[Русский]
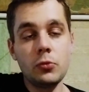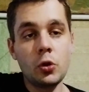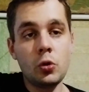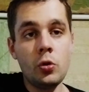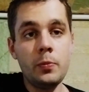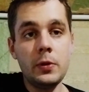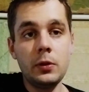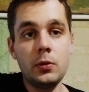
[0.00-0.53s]

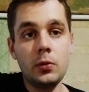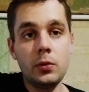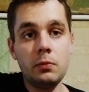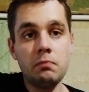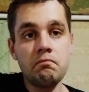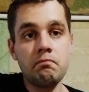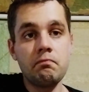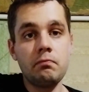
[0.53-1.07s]
Коммент
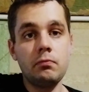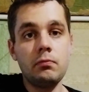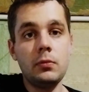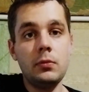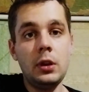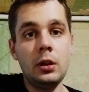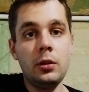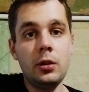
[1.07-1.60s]

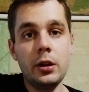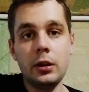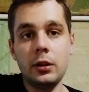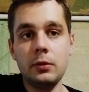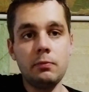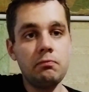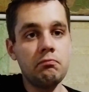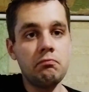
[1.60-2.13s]
и
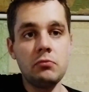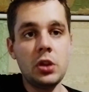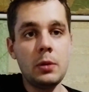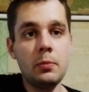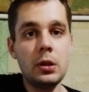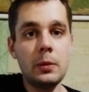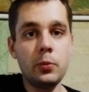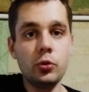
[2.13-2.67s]
лайк. Мне
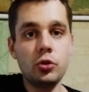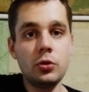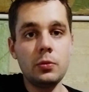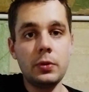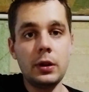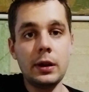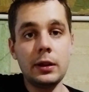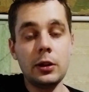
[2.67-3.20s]
было очень
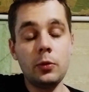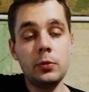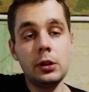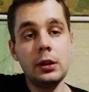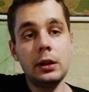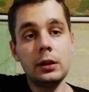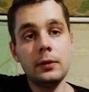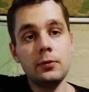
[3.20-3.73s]
приятно. У меня
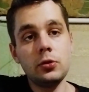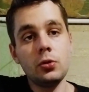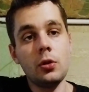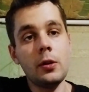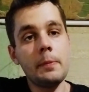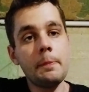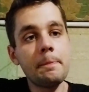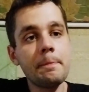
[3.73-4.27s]
на этом
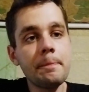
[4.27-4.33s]
все.